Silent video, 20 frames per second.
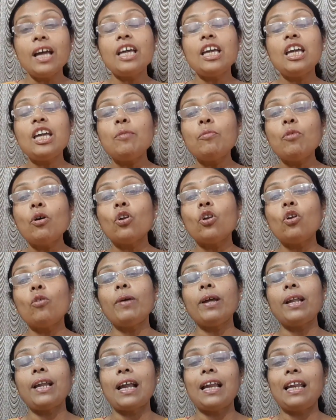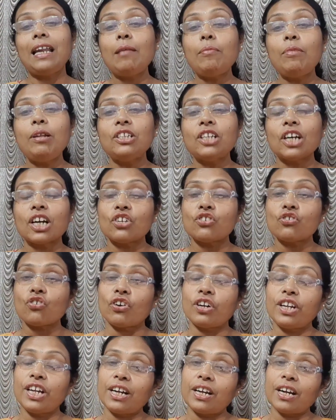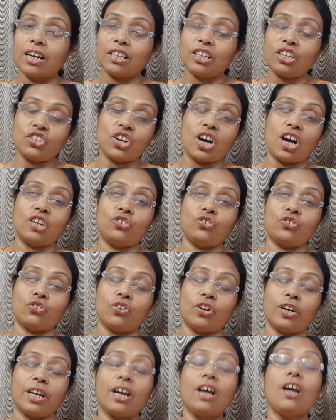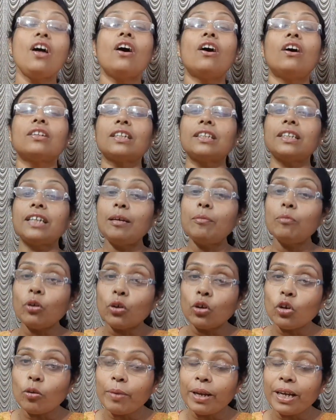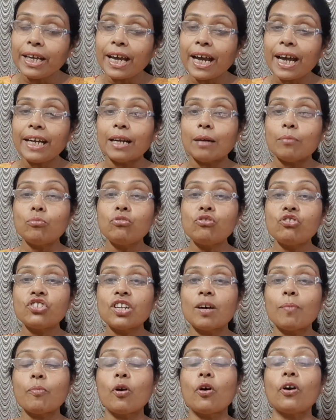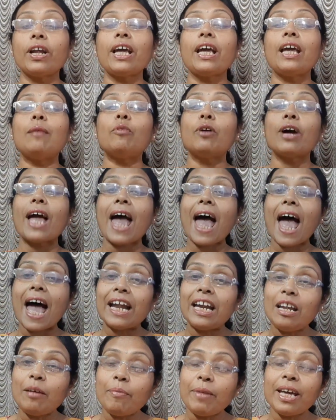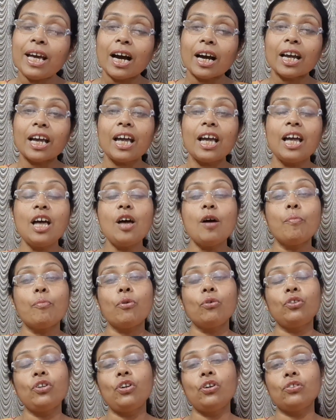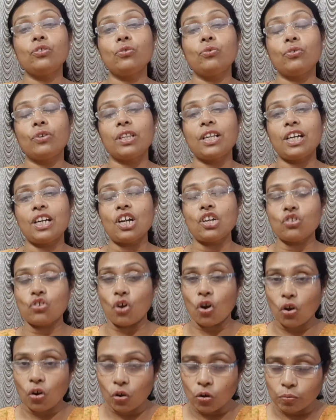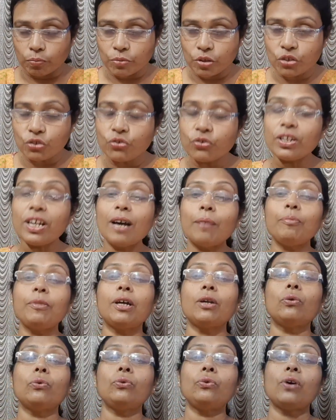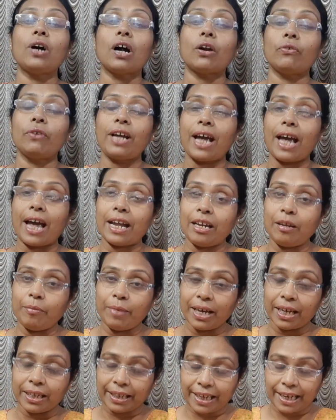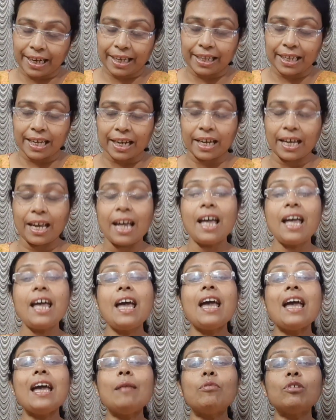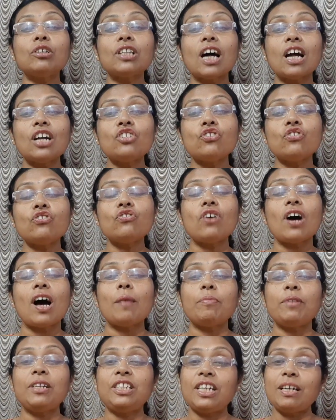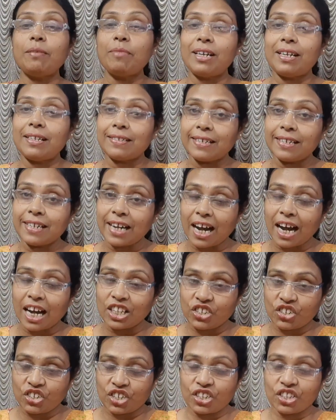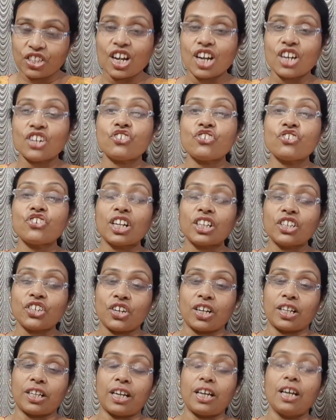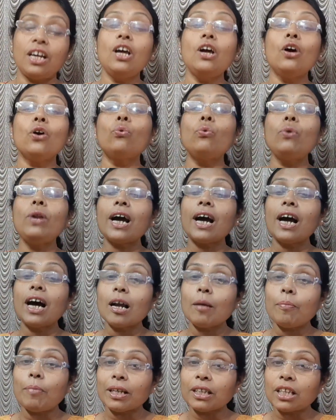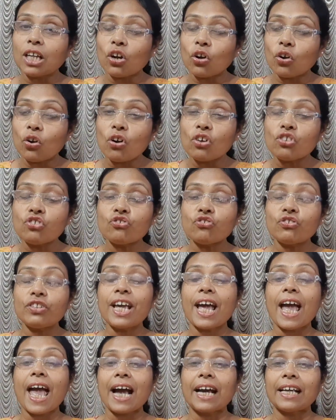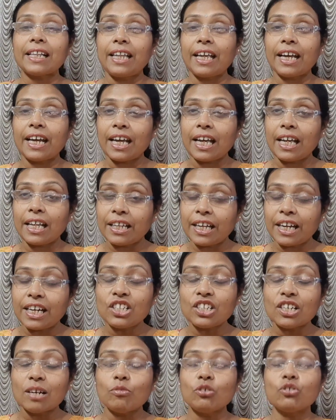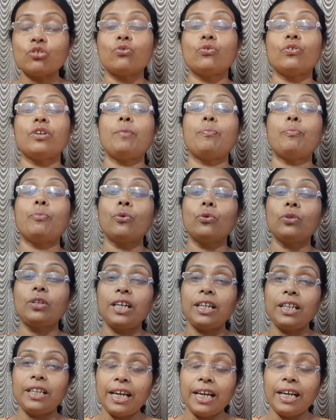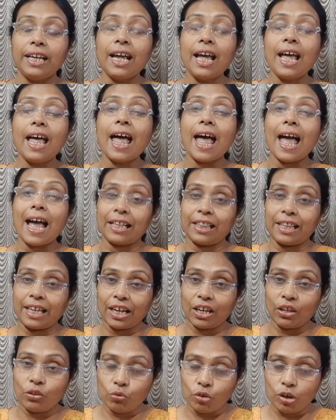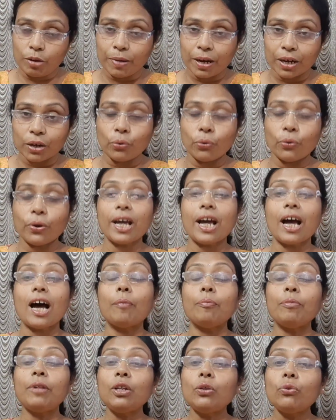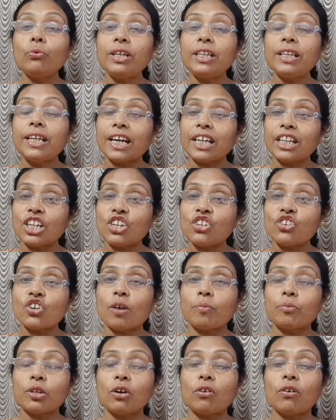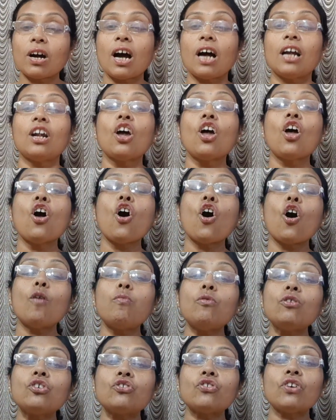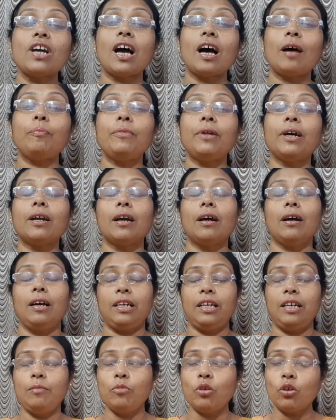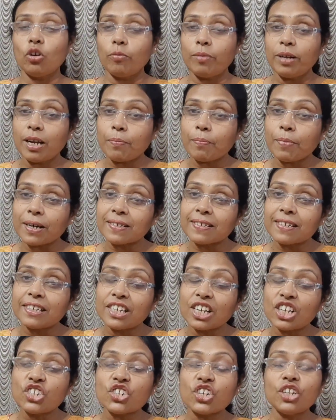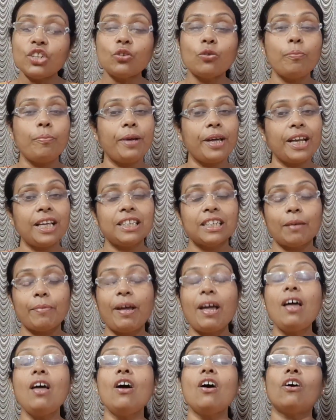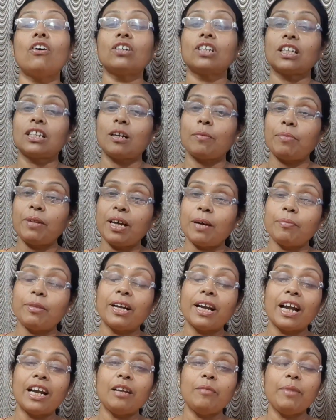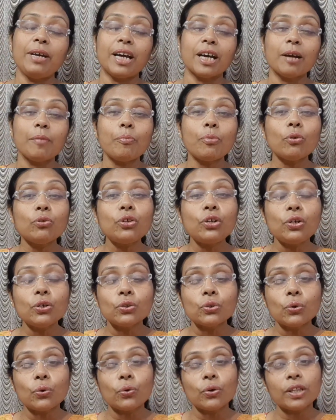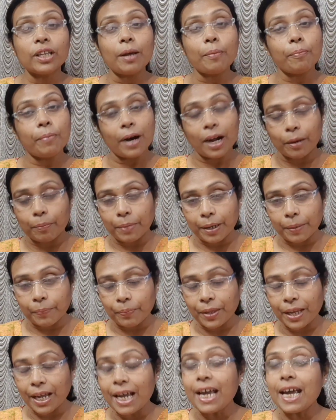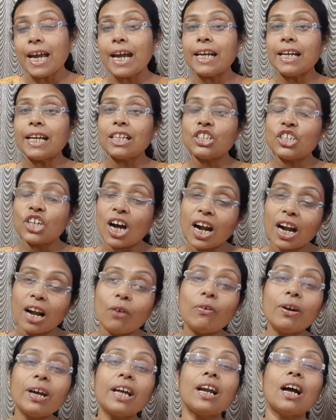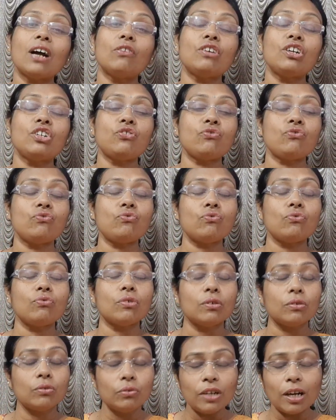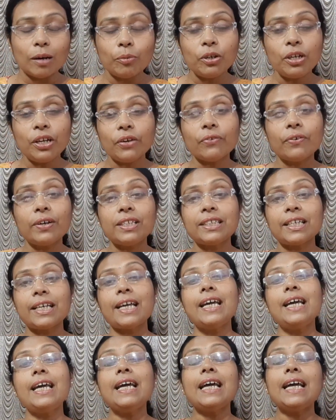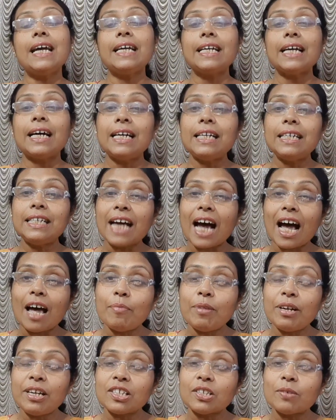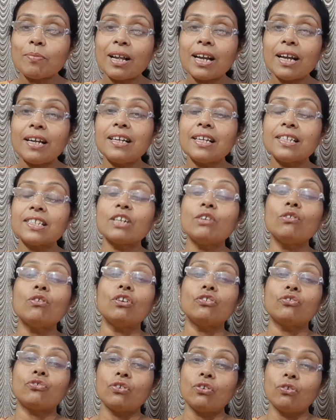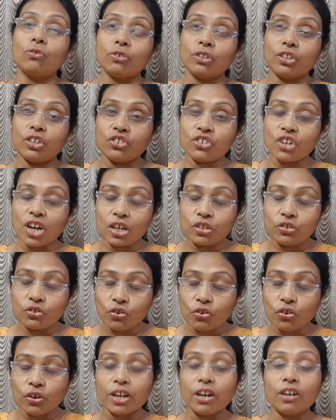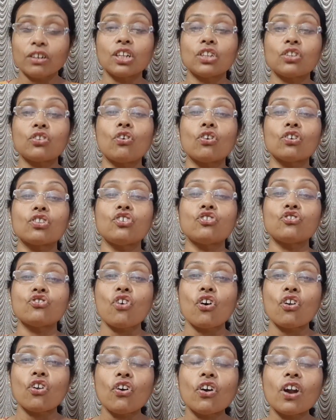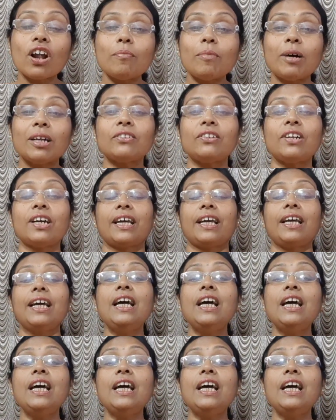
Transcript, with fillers: হিমোগ্লোবিনের লেভেলটাকে সঠিক রাখতে সাহায্য করে অর্থাৎ হিমোগ্লোবিনকে এটা বুস্ট আপ করে এবং অ্যানিমিয়াকে প্রতিরোধ করতে এটা সক্ষম যদি আপনার কোনো কারণে অ্যানিমিয়া থেকে থাকে এবং তার জন্য আপনি যে মেডিসিন খাচ্ছেন তার সাথে সাথে কুলেখাড়া পাতার রস যদি এক থেকে দেড় চামচ করে প্রতিদিন এক থেকে দুইবার করে আপনি দুই থেকে তিন সপ্তাহ খান অবশ্যই আপনার হিমোগ্লোবিনের পার্সেন্টেজ কিন্তু বেড়ে যাবে অর্থাৎ আপনি আপনার অ্যানিমিয়াকে প্রতিরোধ করতে পারবেন এটা ছাড়াও এর আরও কিছু গুণাবলী রয়েছে এটা ডায়াবেটিস ম্যালাইটাসকেও কন্ট্রোল করতে সাহায্য করে অর্থাৎ রক্তের শর্করার মাত্রাকে